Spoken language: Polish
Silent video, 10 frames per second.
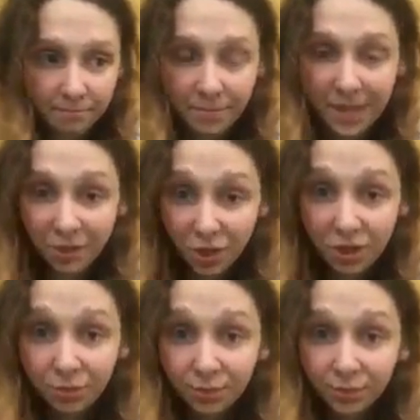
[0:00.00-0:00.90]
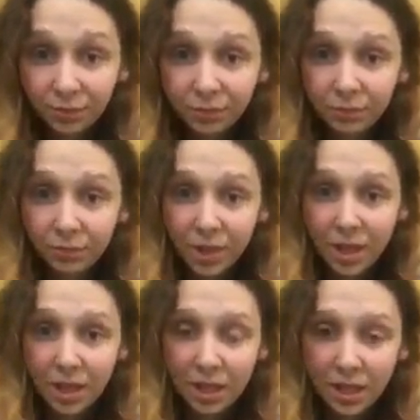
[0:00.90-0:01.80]
Dlaczego?
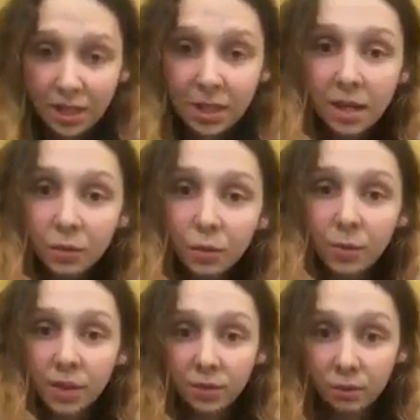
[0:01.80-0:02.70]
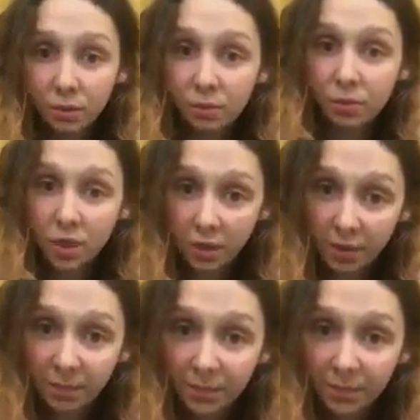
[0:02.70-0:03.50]
Jedyny argument, który usłyszałam,